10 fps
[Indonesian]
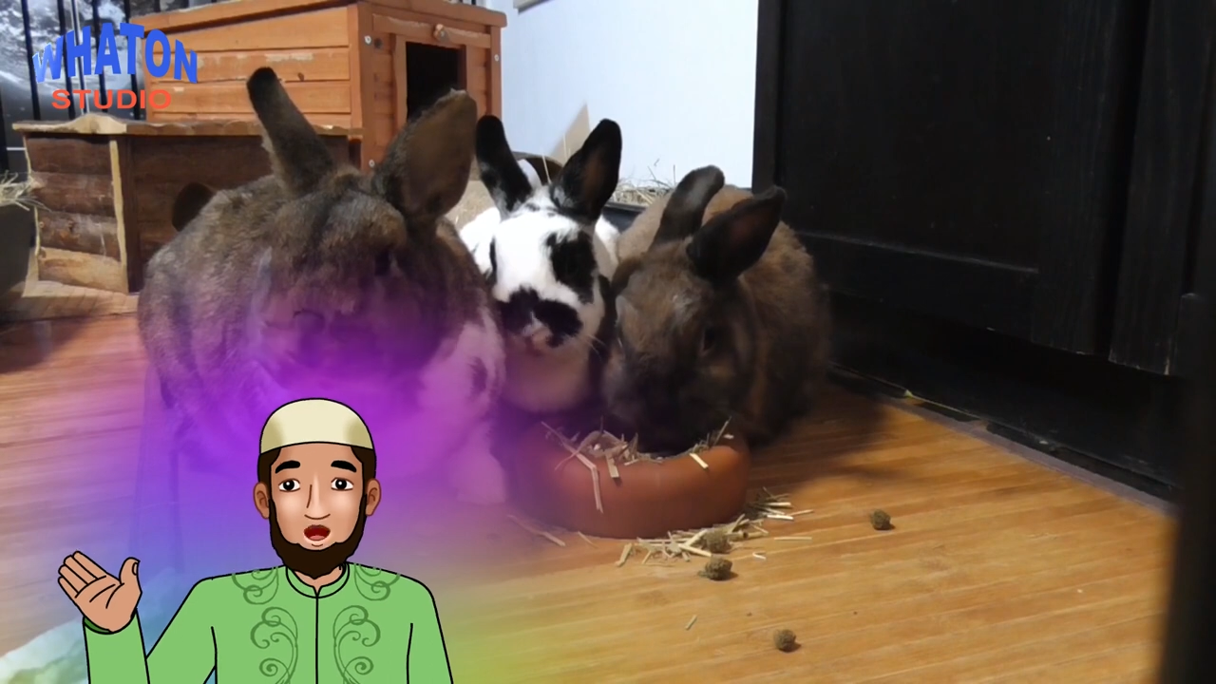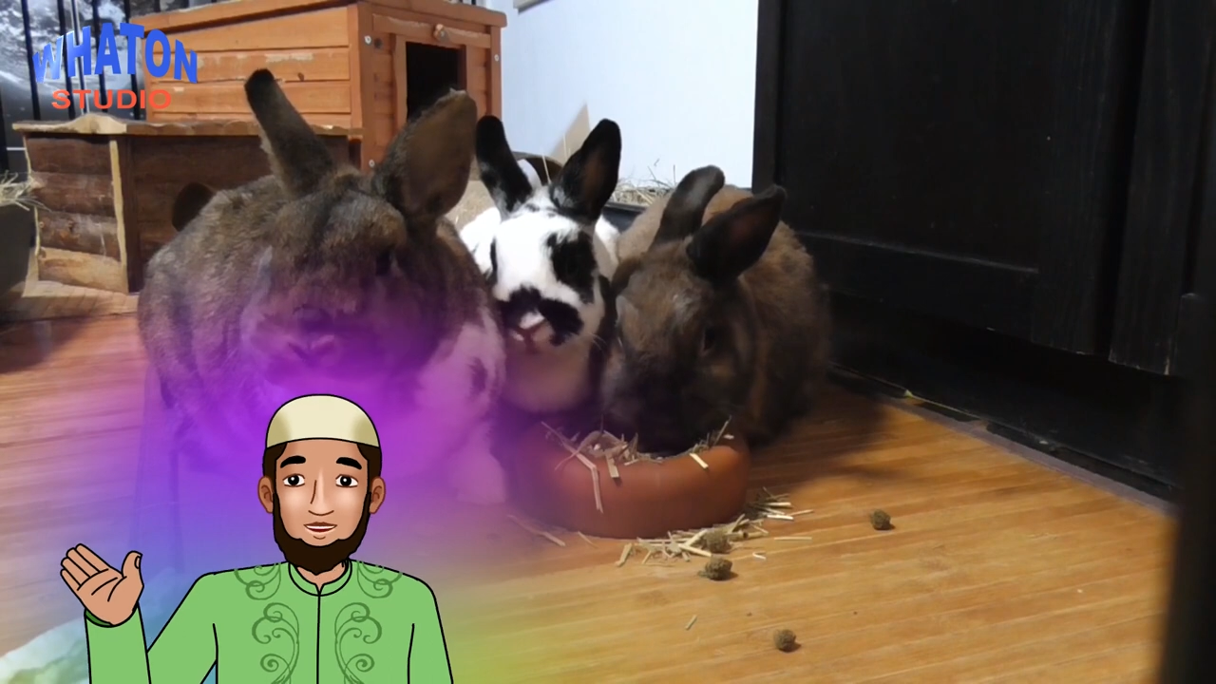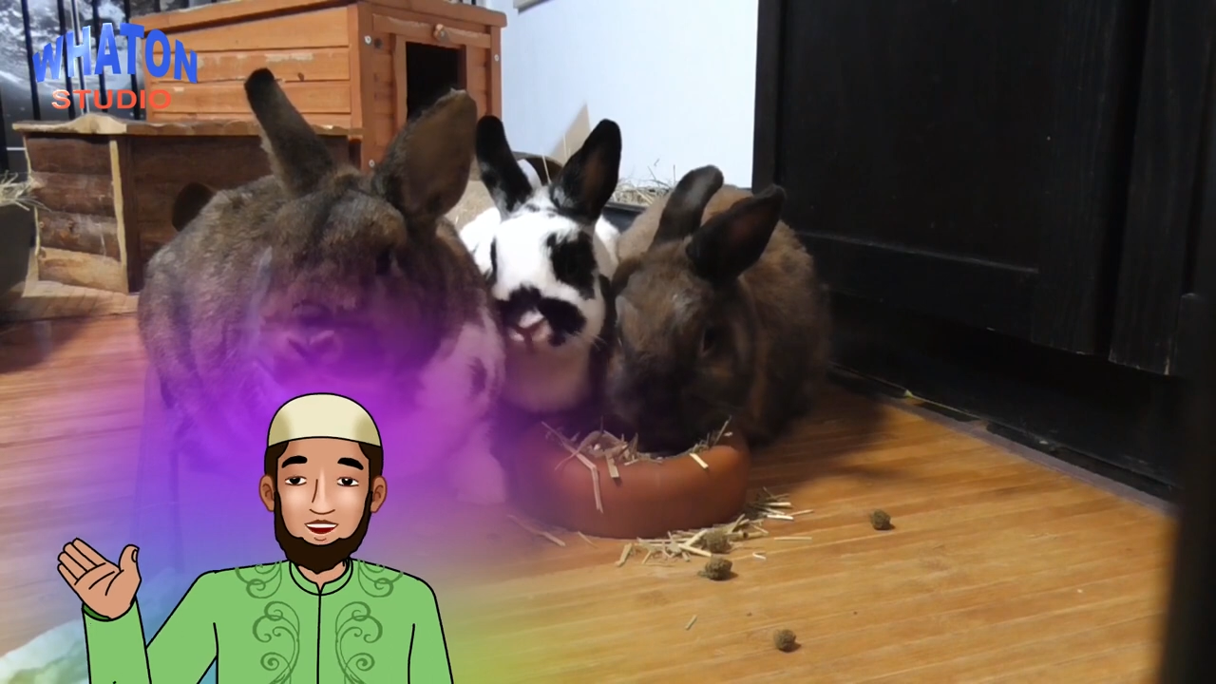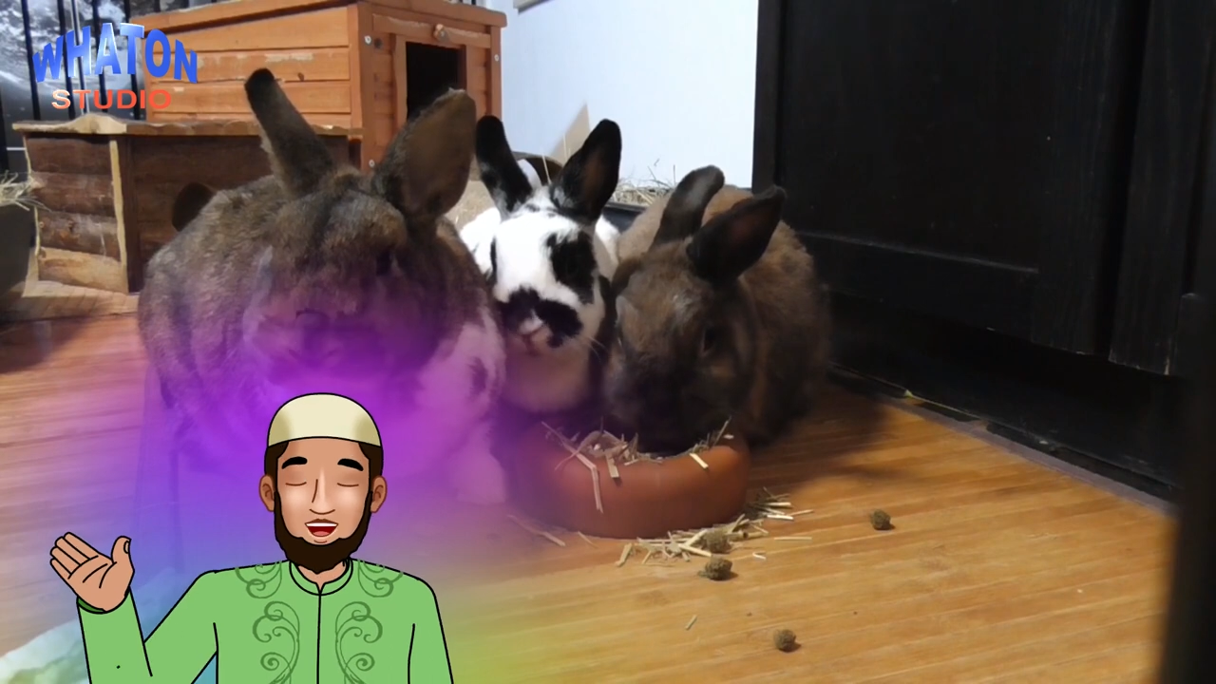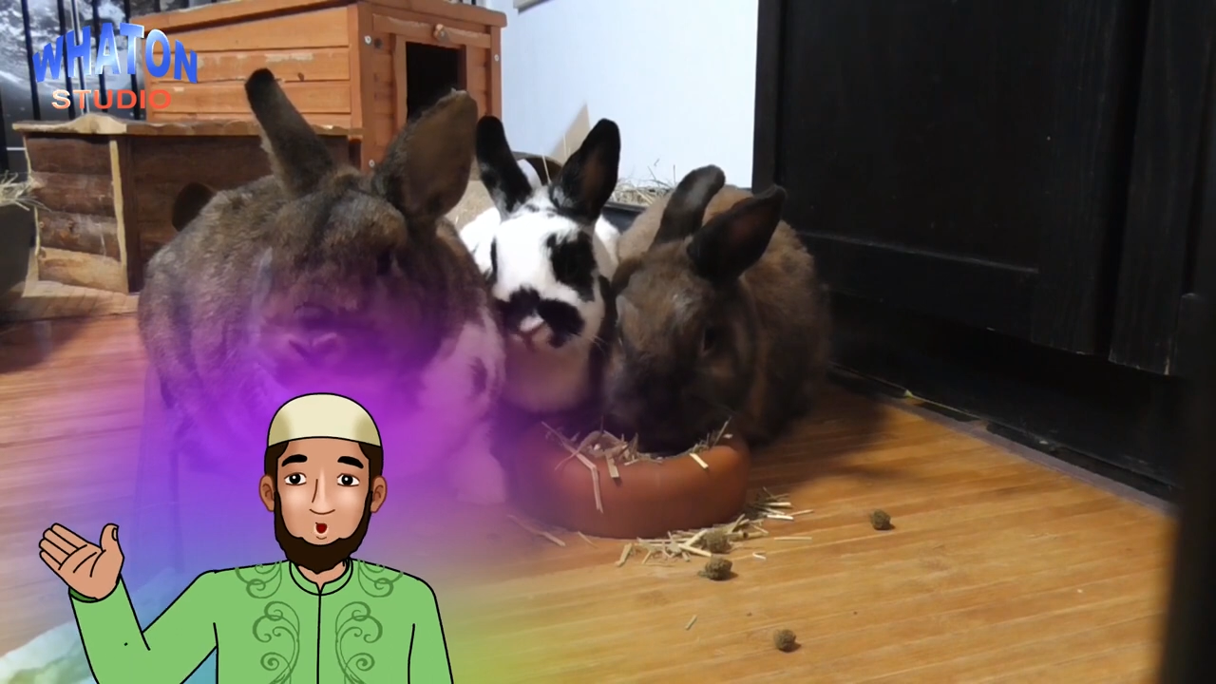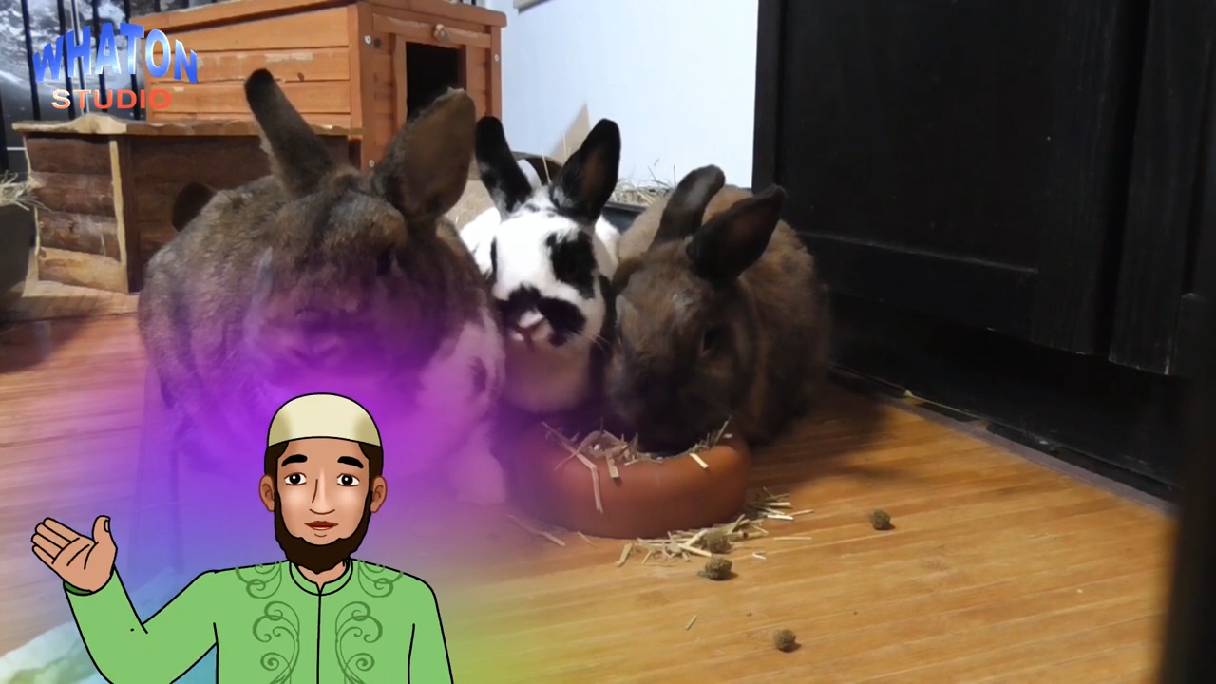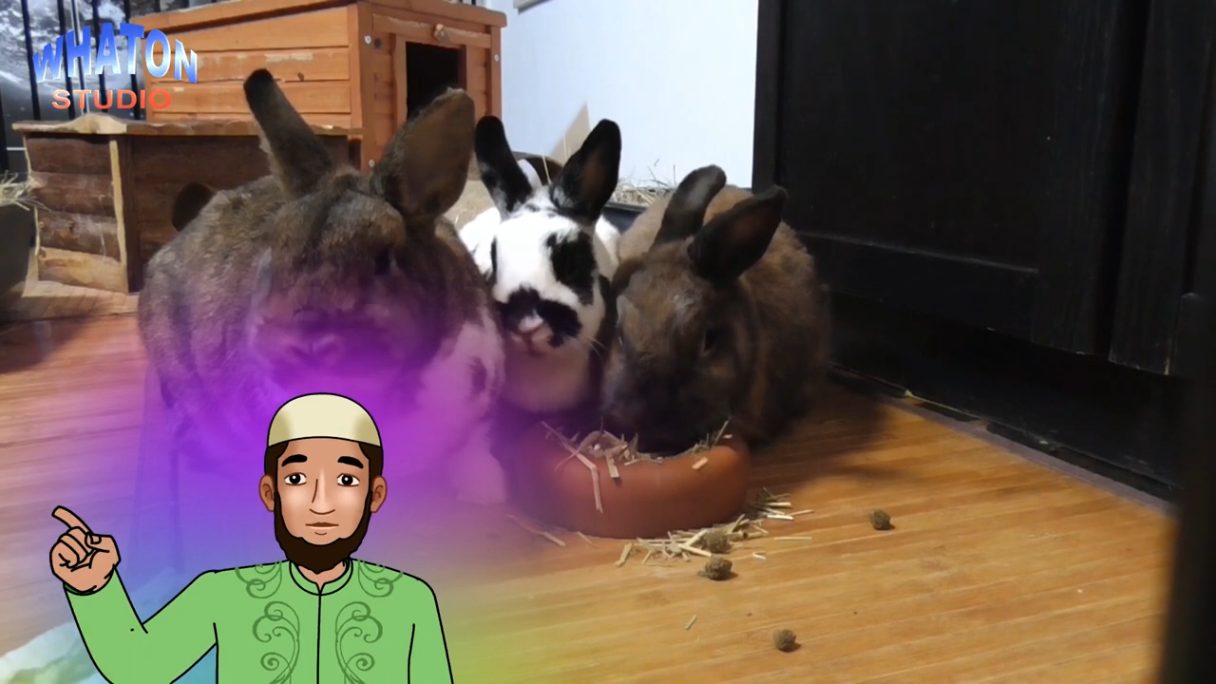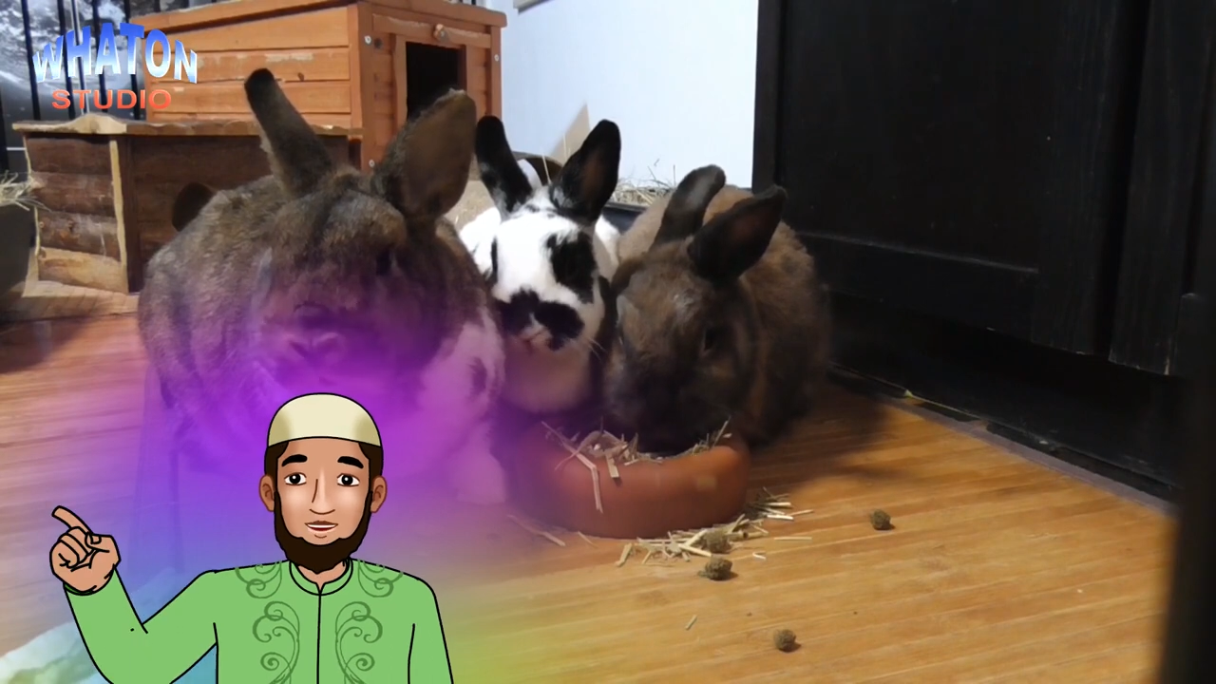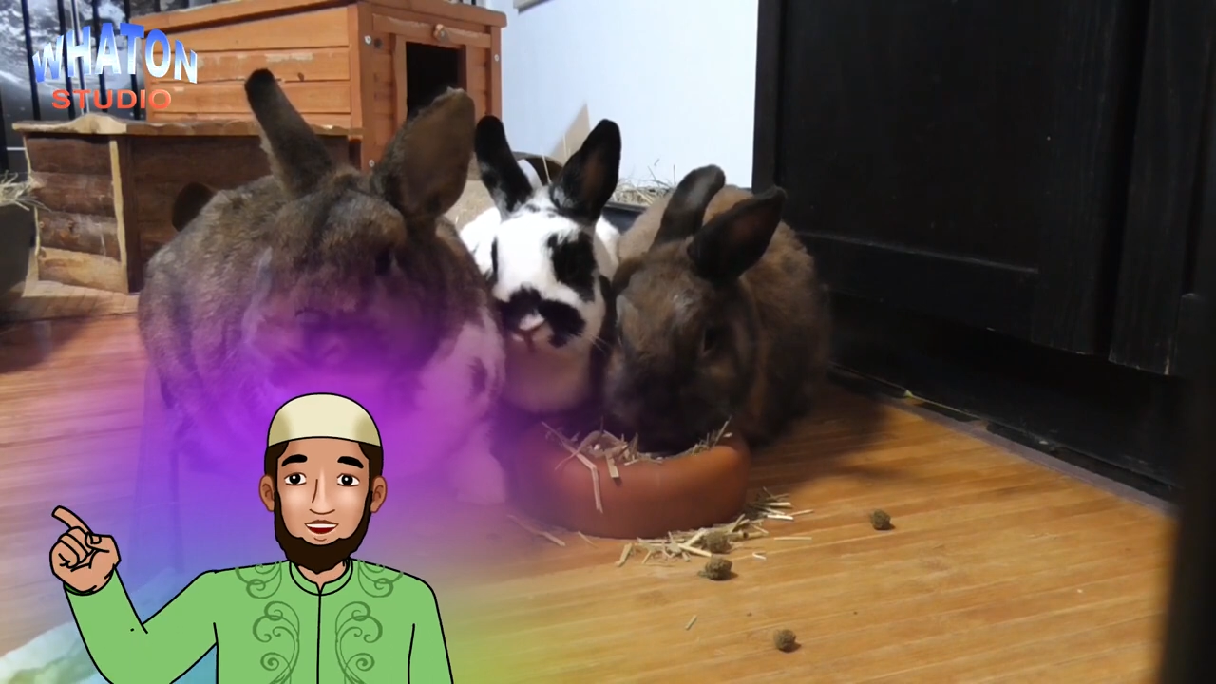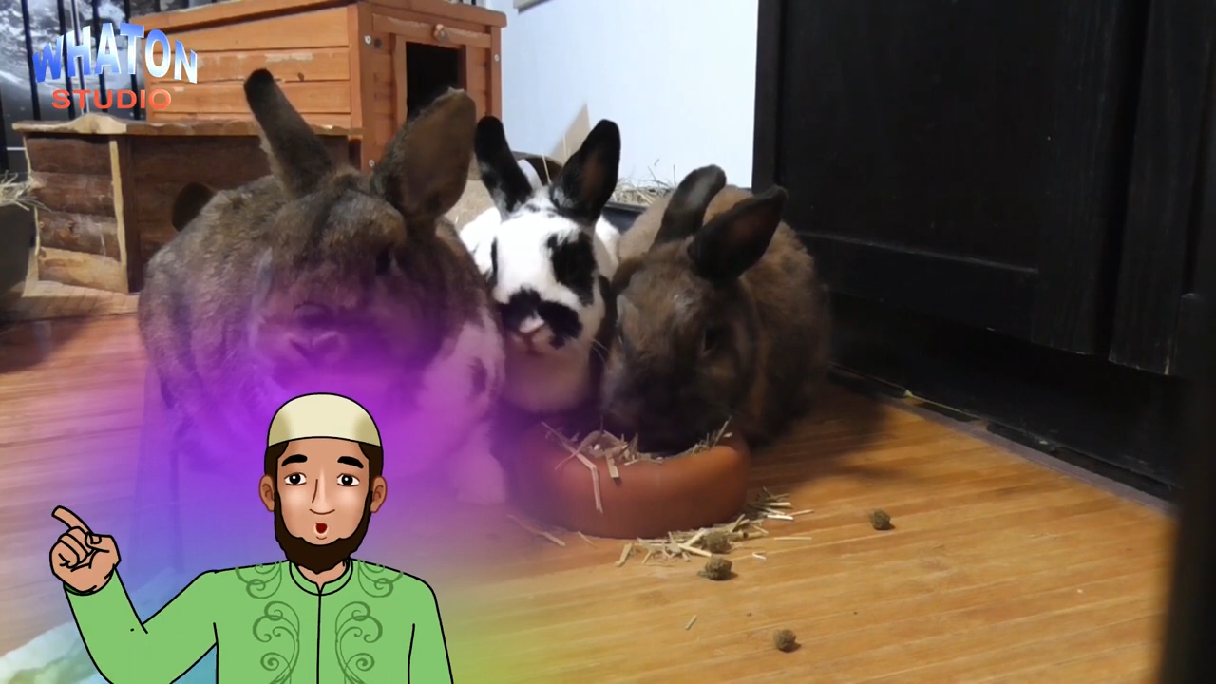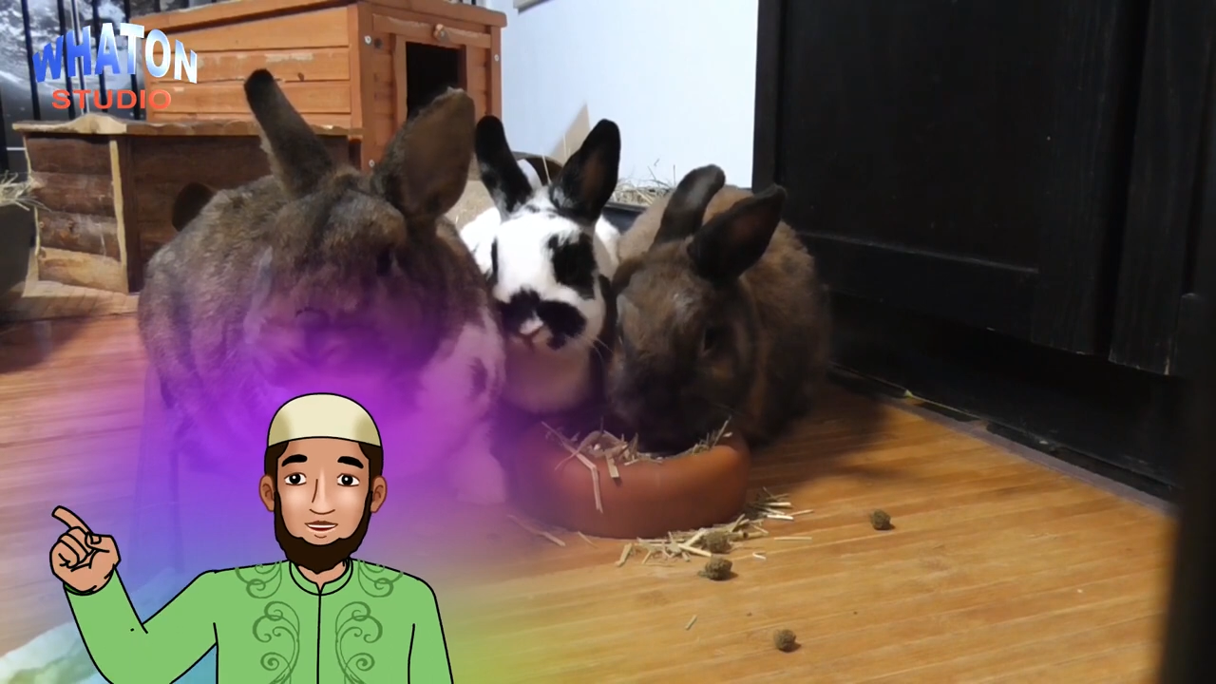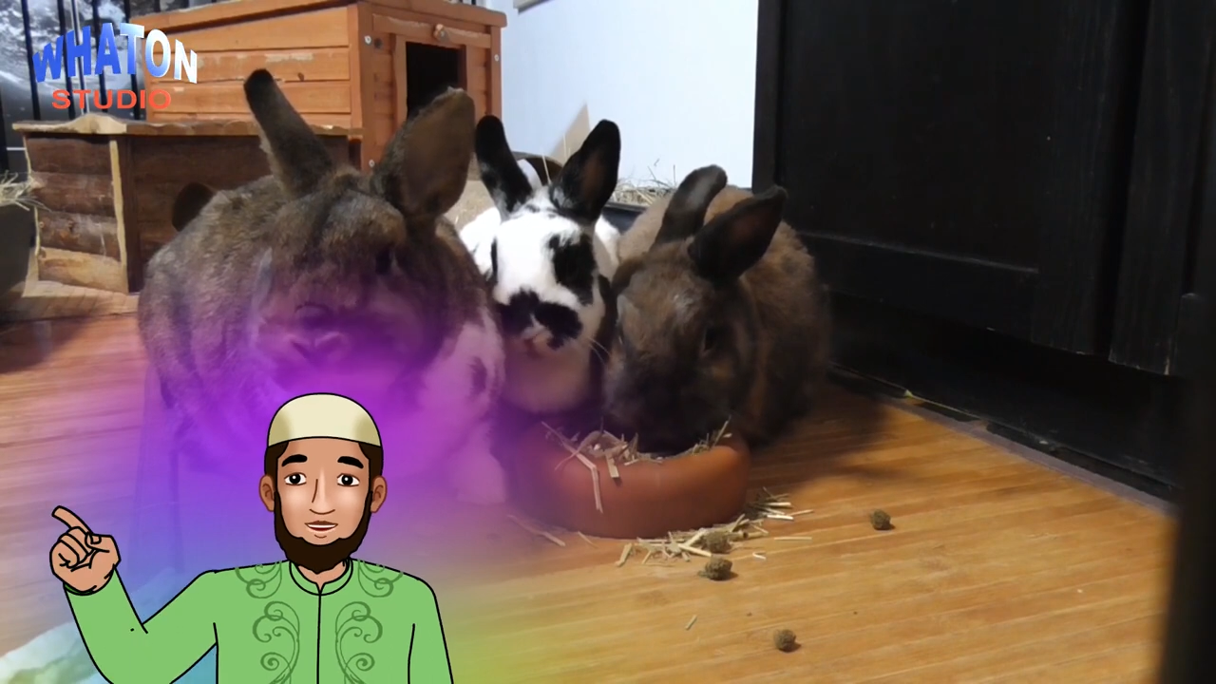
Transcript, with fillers: radhiyallahu anhu,